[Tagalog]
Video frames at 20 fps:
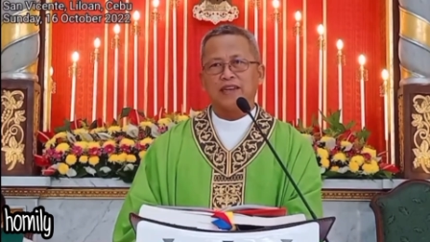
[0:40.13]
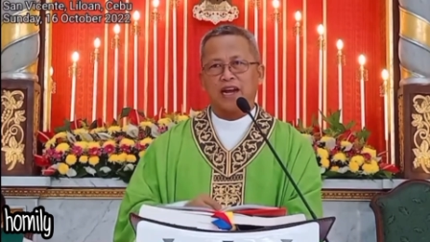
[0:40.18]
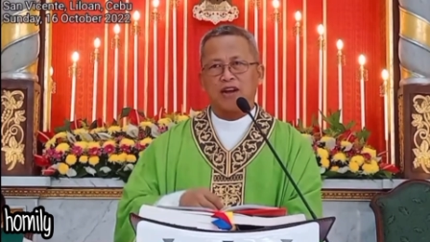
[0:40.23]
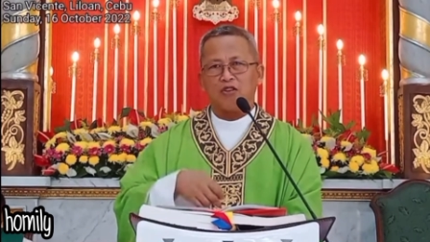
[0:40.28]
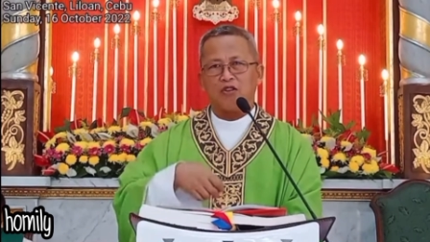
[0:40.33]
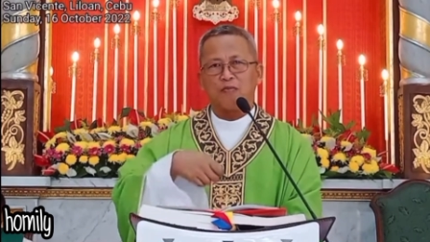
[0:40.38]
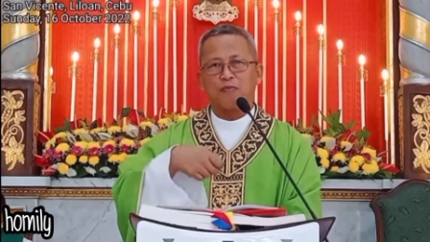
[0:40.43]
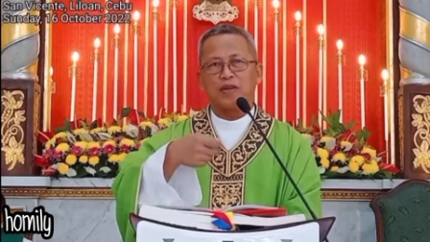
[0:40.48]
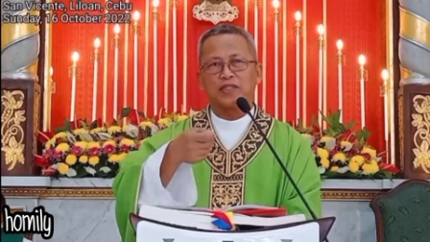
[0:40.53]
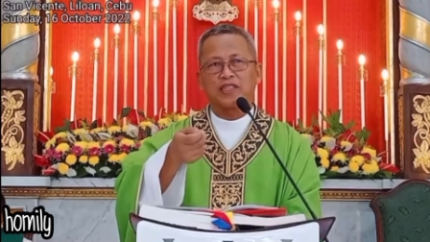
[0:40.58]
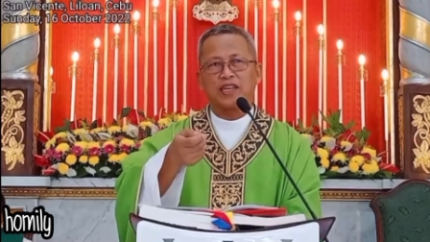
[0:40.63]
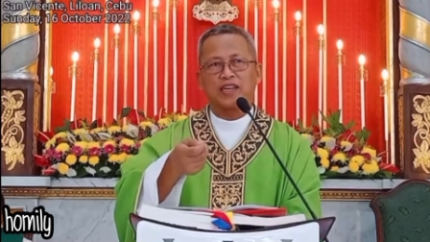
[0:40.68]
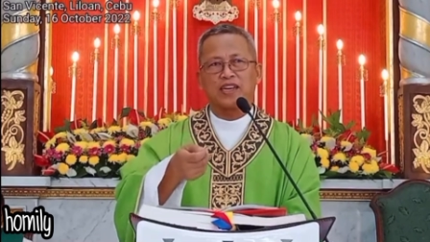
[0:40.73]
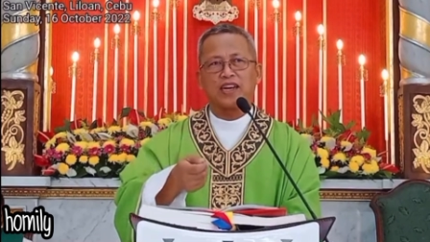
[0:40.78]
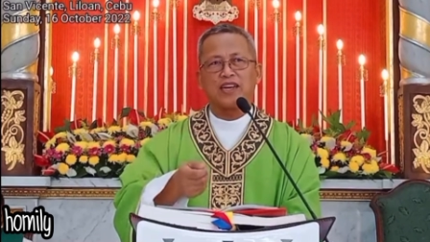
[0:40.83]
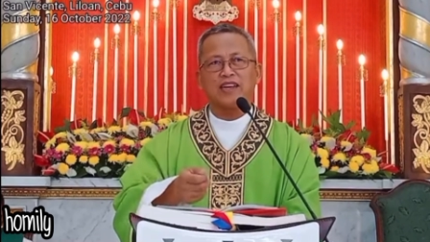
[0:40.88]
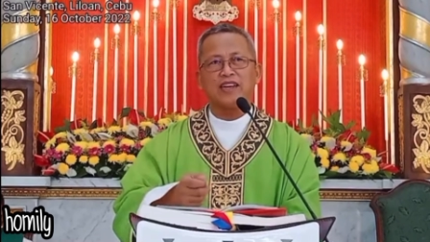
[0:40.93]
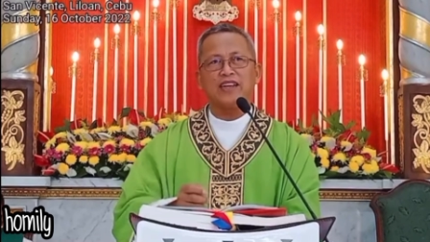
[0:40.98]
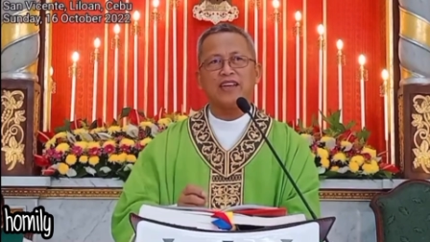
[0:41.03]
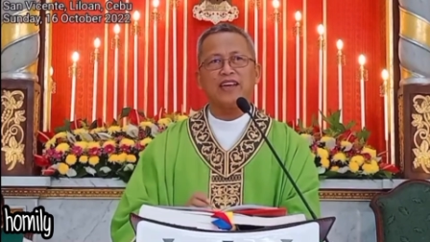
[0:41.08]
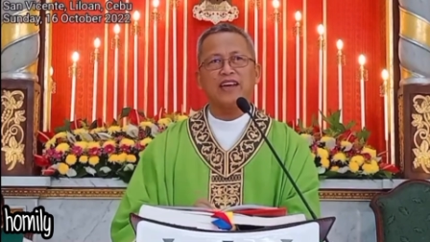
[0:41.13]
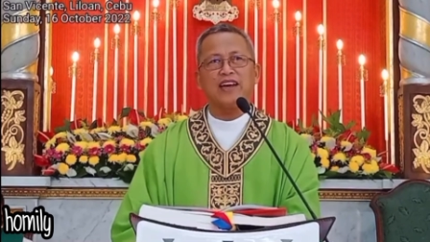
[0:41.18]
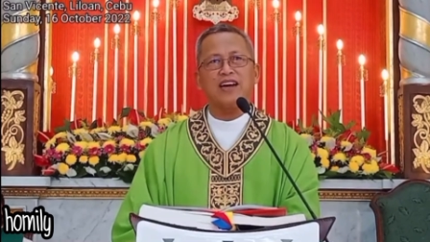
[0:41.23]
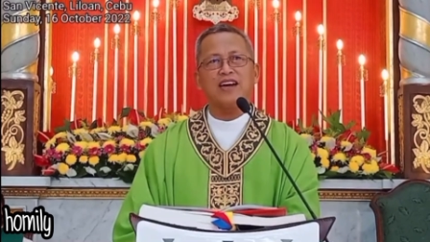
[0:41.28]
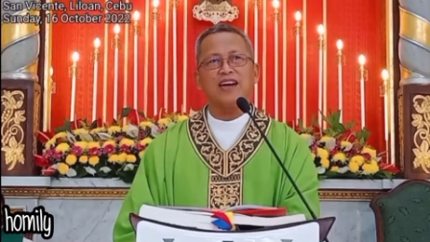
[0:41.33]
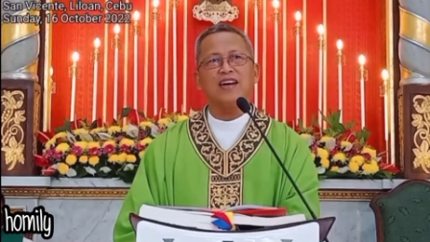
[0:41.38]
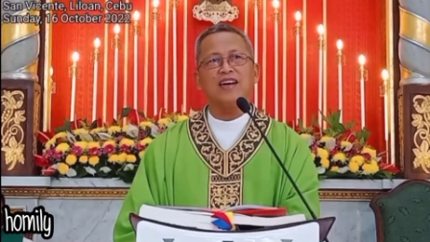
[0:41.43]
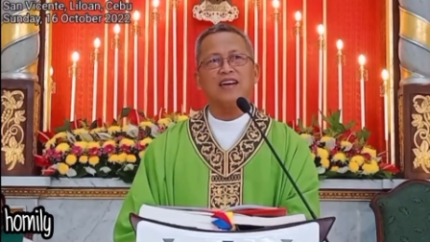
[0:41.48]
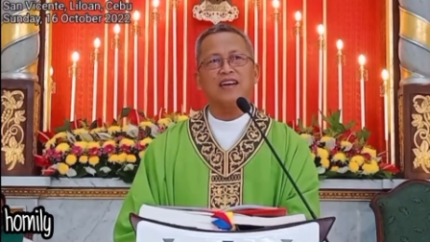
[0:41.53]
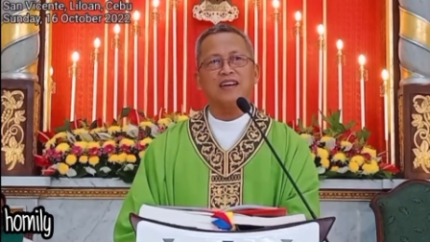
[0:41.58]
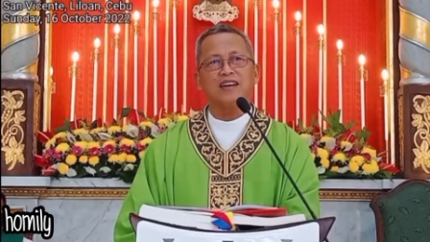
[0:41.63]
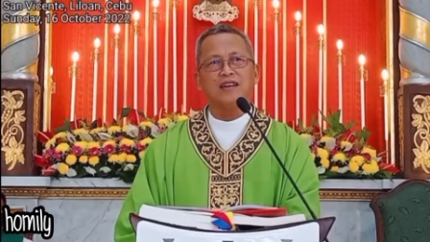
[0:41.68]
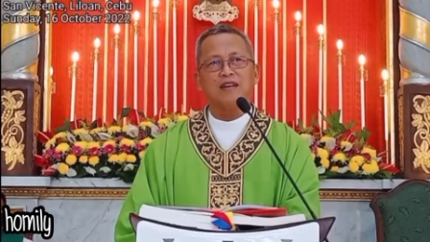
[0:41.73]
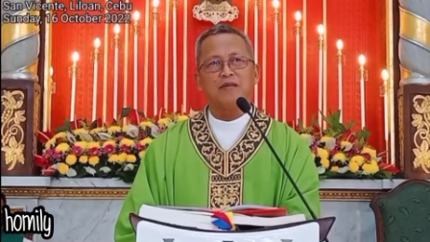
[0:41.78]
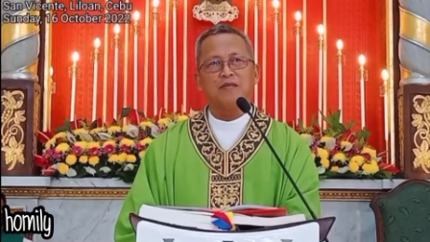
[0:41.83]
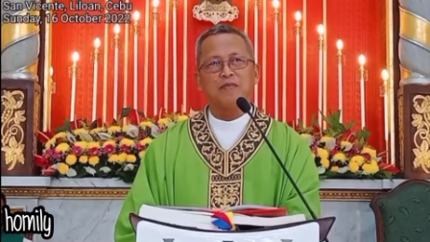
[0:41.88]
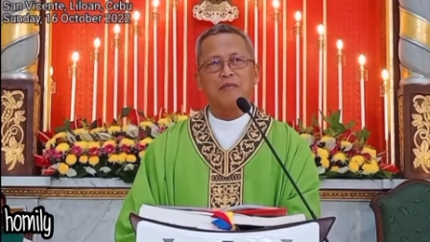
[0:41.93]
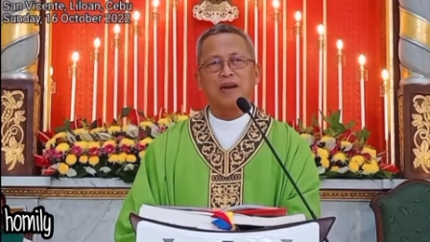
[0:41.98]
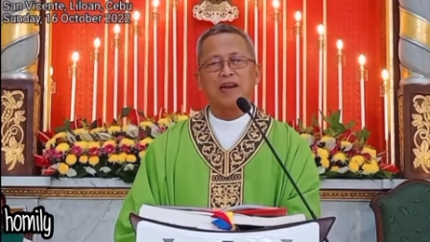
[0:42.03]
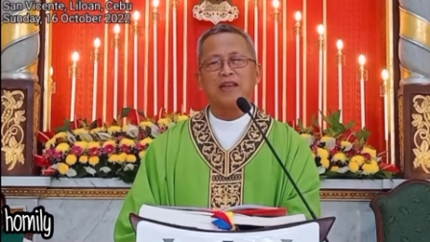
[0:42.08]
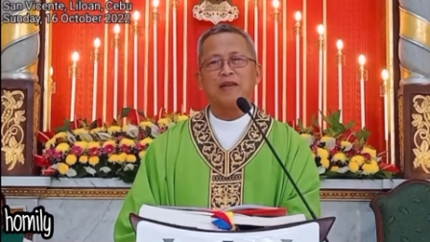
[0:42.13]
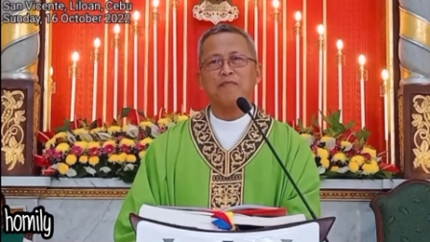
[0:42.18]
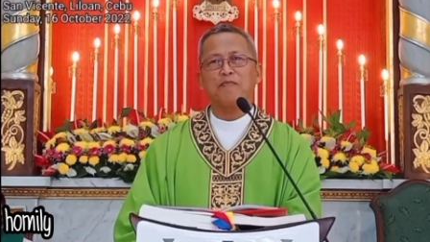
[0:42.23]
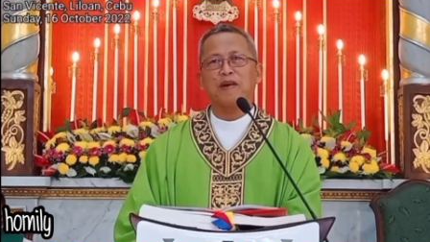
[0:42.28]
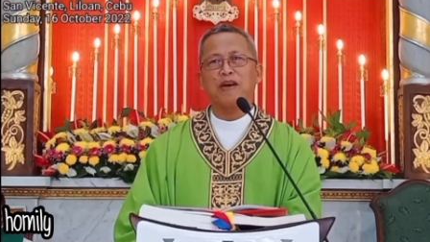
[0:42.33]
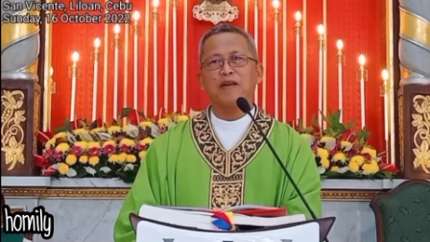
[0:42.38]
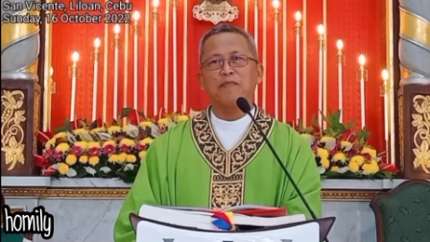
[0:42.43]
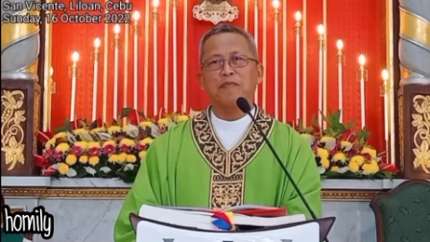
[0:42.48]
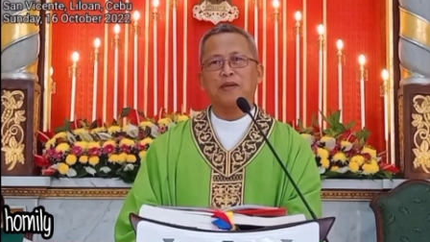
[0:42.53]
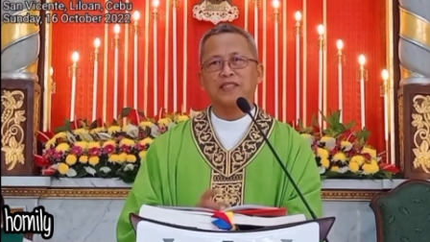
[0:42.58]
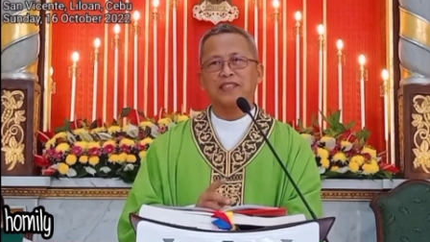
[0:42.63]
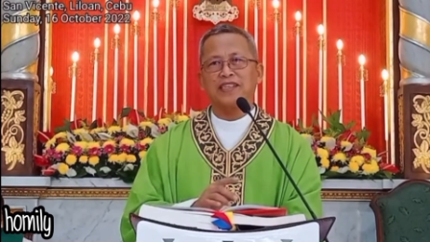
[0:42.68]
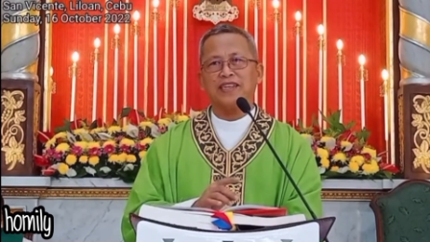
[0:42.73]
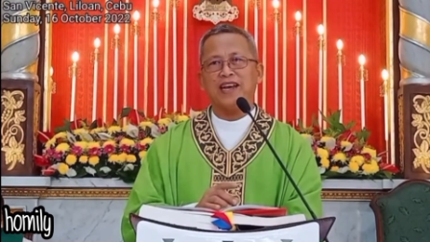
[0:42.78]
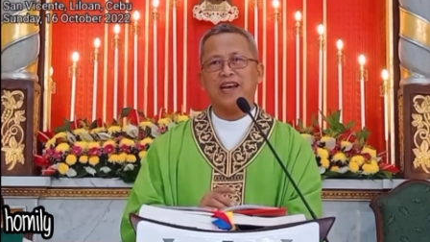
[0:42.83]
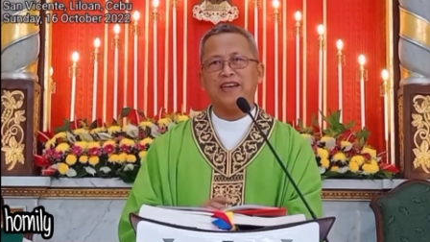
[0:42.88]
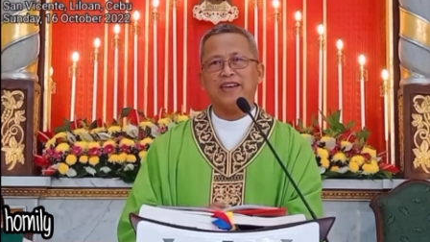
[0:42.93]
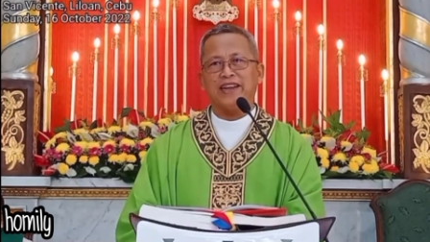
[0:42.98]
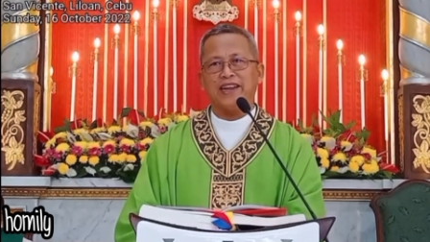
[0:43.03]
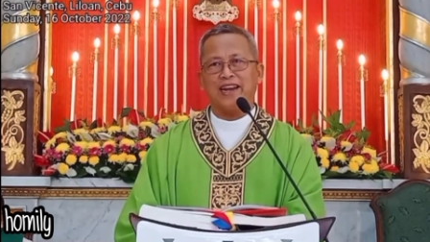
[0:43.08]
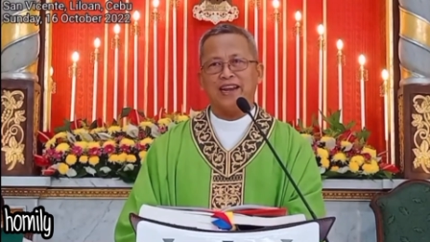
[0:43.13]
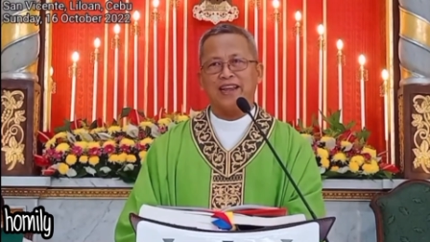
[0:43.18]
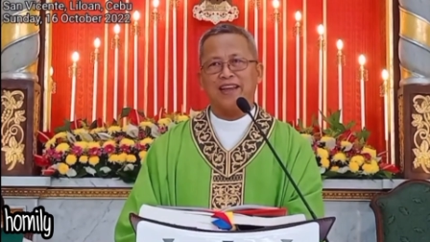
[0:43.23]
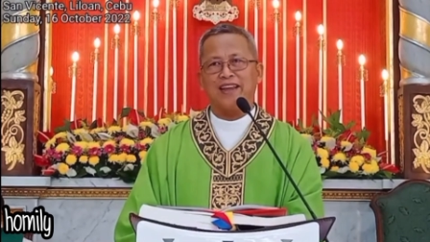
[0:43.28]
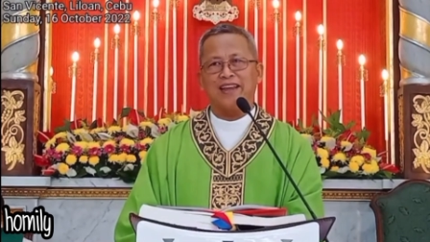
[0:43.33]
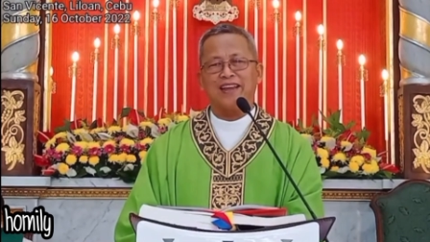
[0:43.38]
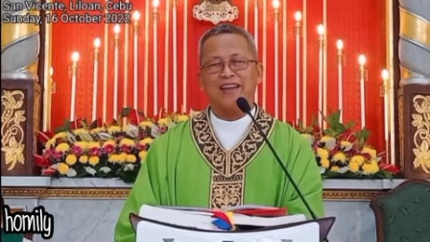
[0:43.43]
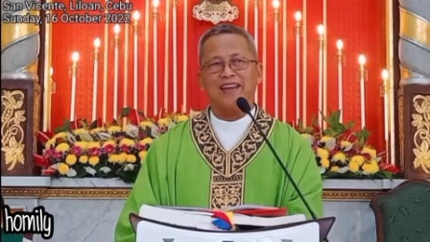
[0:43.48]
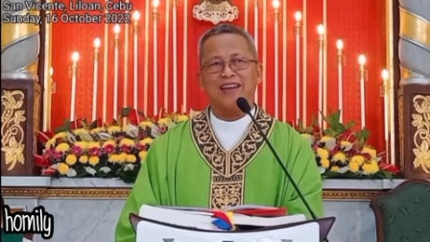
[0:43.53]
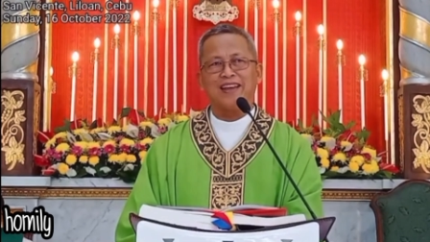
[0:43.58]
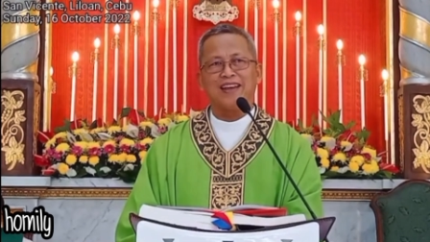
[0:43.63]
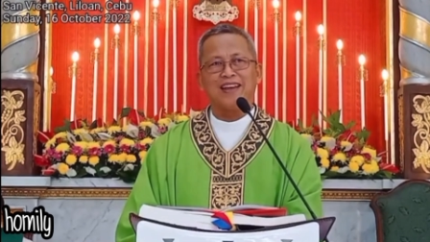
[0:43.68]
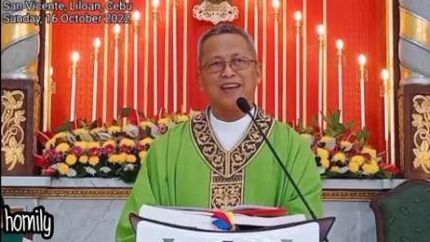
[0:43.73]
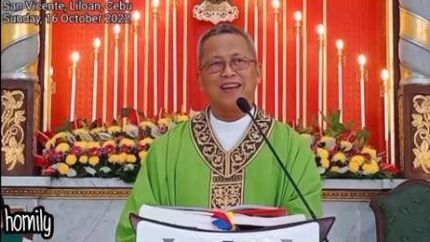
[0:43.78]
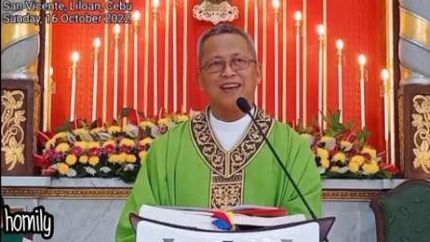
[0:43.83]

dangop na sang kaniya malipay pa siya dili